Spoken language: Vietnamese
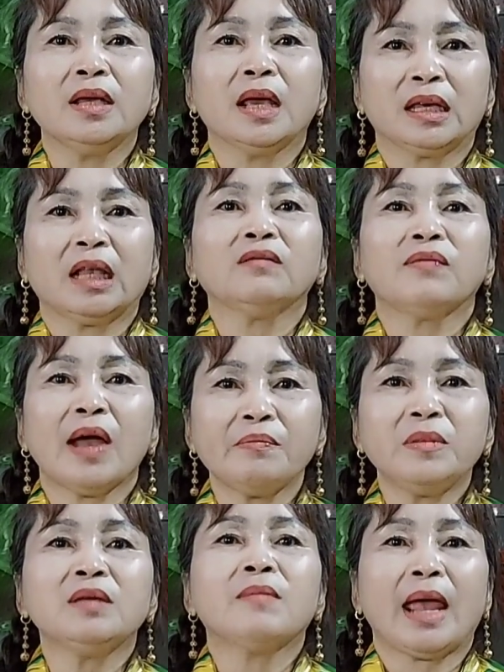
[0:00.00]
trở về chánh
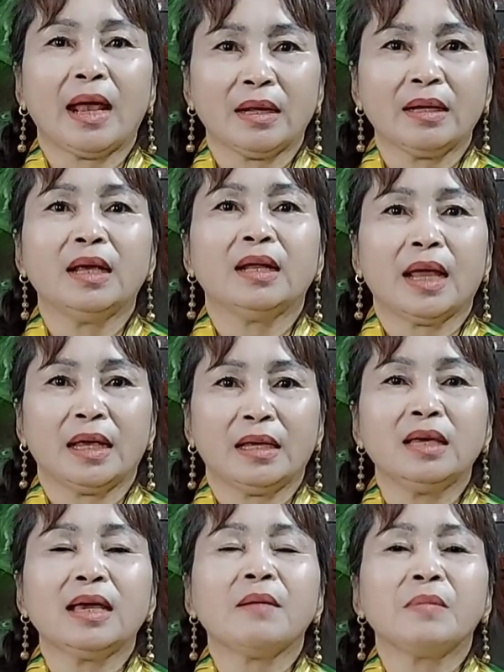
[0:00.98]
pháp với mẹ, kỳ này
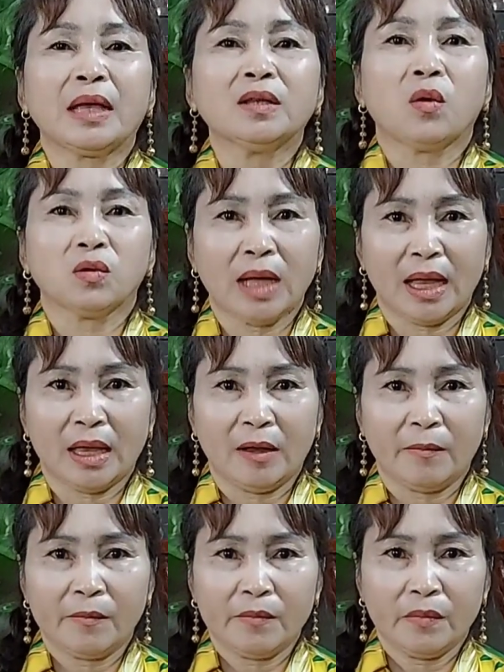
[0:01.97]
với cha mẹ tổ thầy,
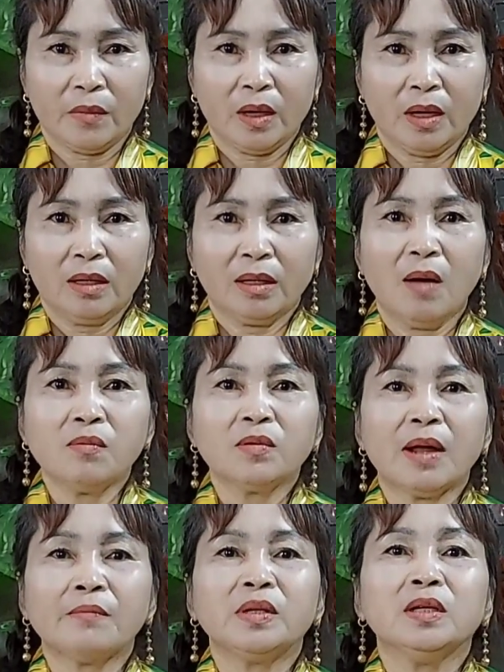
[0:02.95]

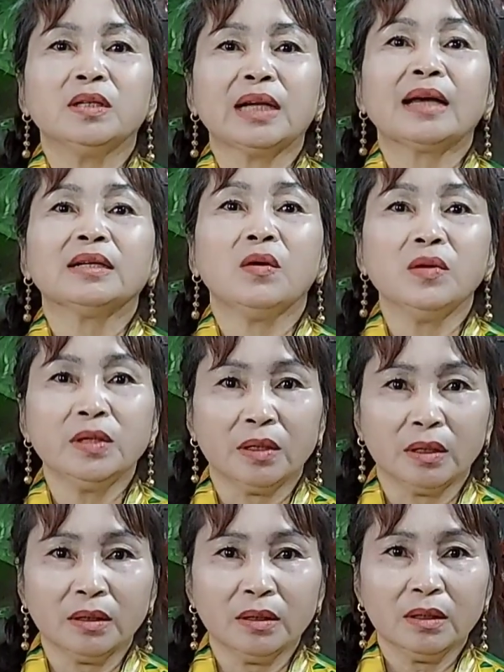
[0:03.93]
không làm đường lạc lối
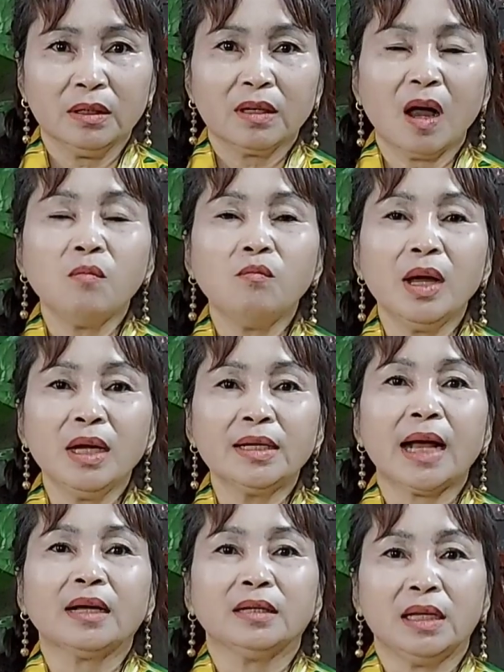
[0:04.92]
nữa, không mê
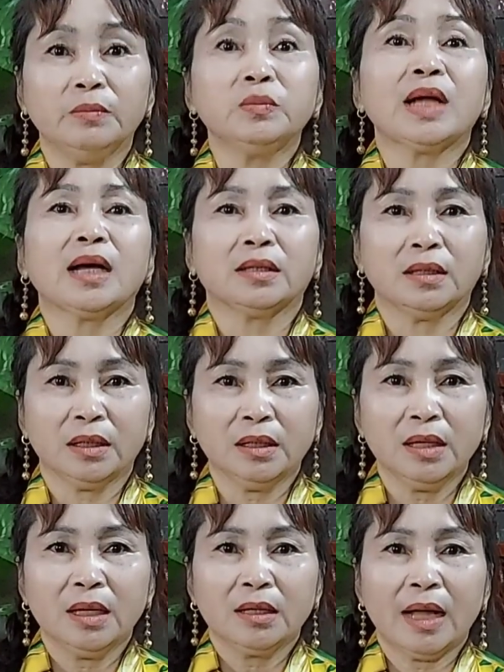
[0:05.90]
trần nhiễm trần nữa,
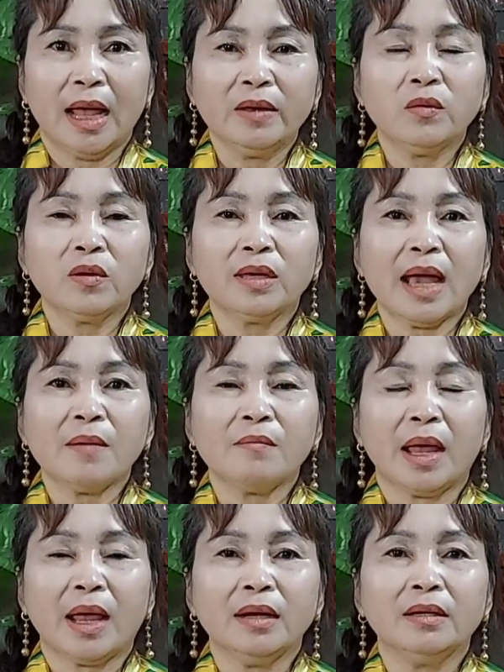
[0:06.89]
để cho cha
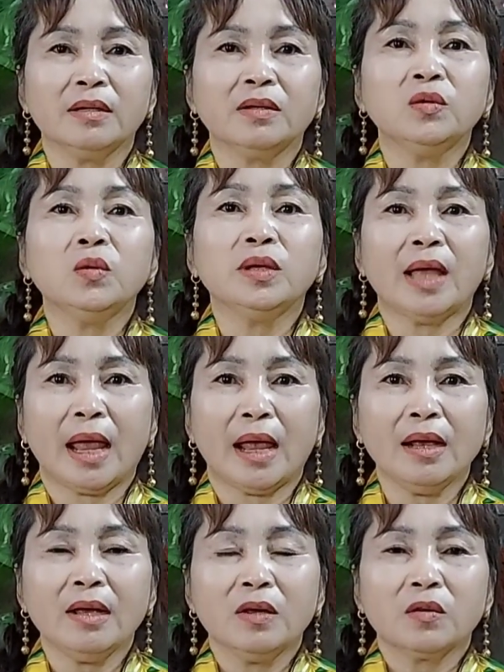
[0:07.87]
mẹ được vui
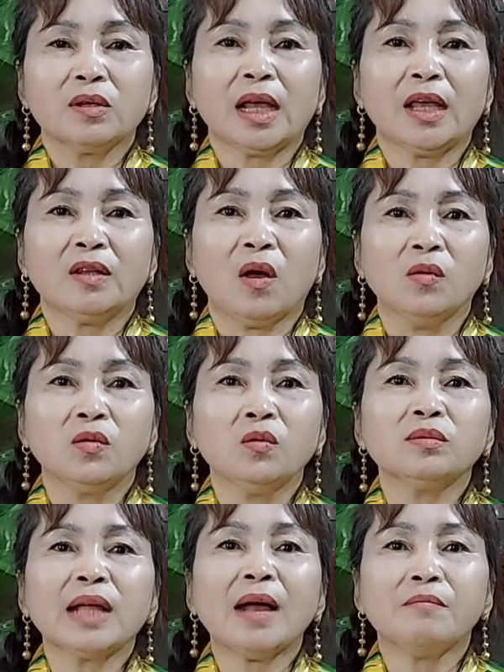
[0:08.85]
vẻ, cho thầy tổ
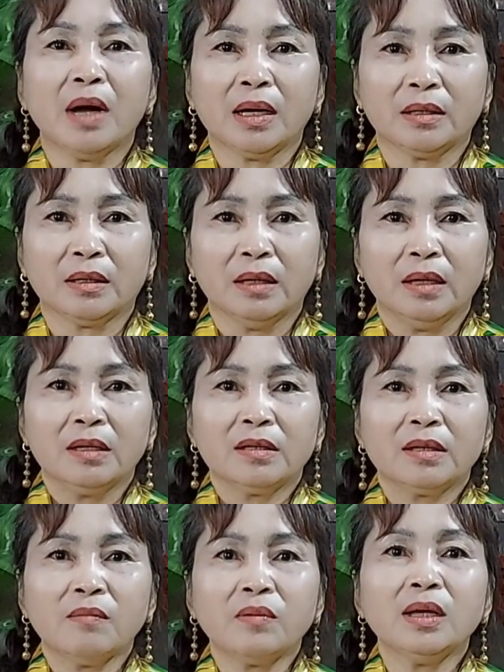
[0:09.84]
chúng ta mừng.
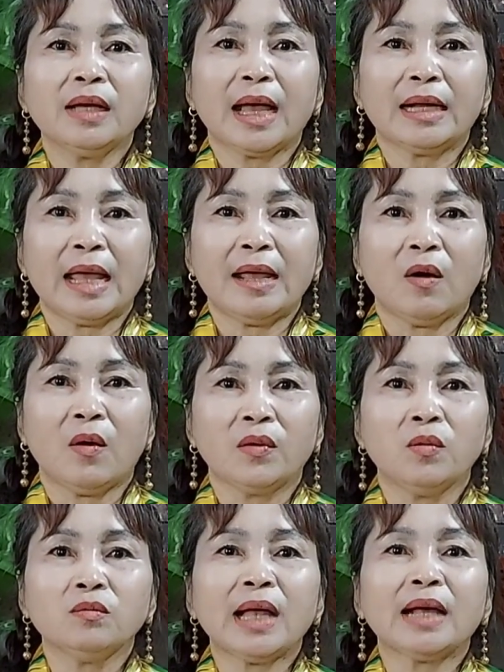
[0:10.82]
Trong cái ngày đại hội
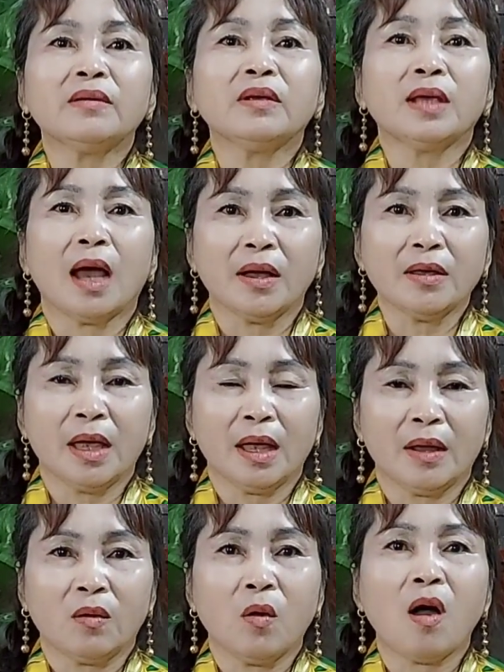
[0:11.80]
chúng ta sẽ trở
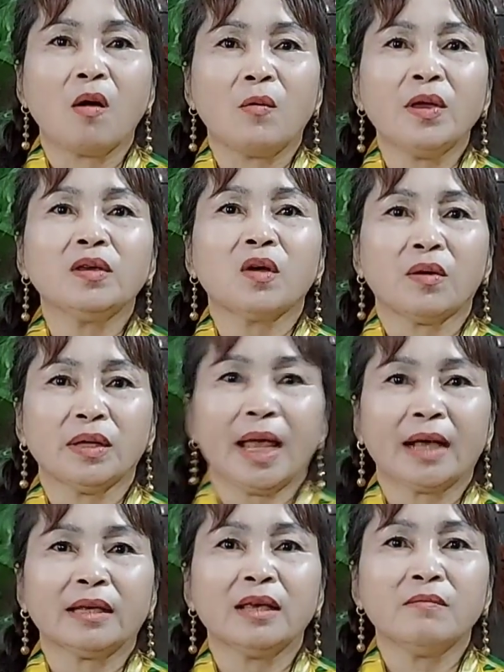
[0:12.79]
về còn nguyên trọn
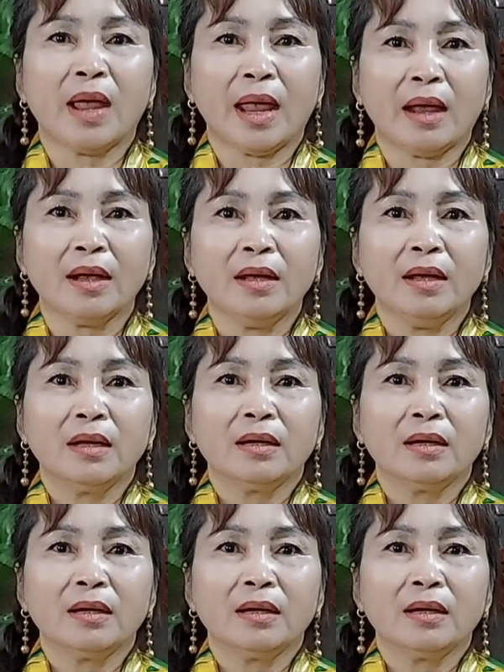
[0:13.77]
vẹn với mẹ,